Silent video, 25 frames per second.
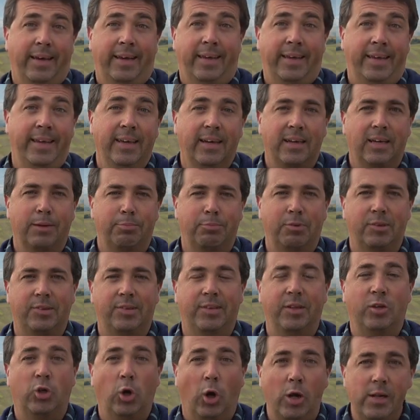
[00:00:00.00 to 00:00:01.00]
Hier gibt es
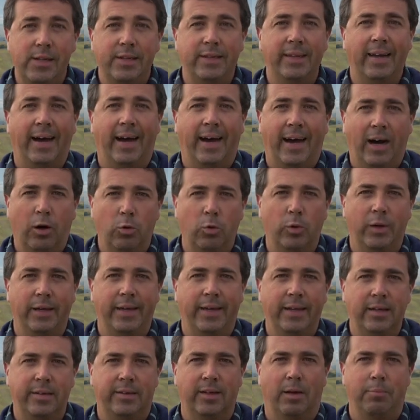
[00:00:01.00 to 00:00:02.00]
die goldene Aue
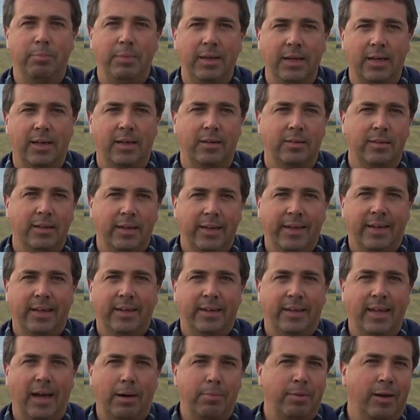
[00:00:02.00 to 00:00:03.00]
hinter mir,
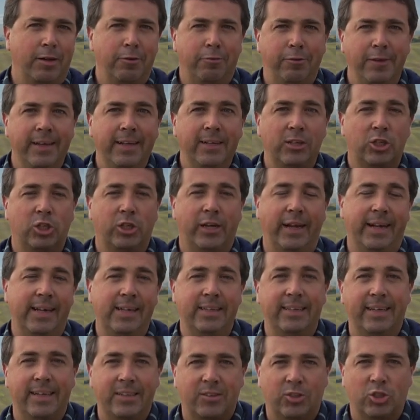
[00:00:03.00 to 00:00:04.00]
die aber an vielen
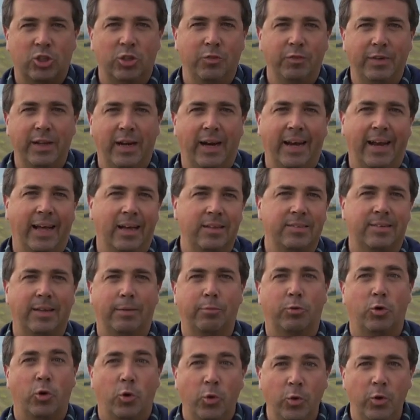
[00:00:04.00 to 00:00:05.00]
Stellen jetzt schon wieder
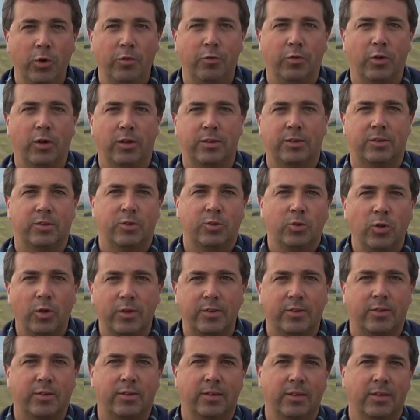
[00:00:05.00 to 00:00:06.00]
langsam grün wird,
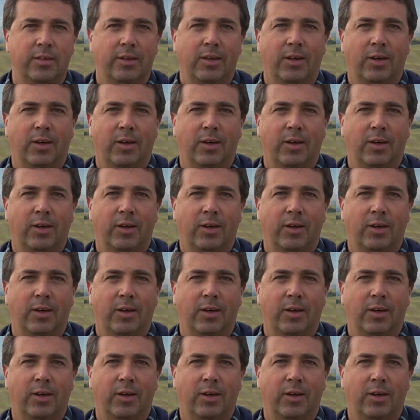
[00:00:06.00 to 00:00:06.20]
dort,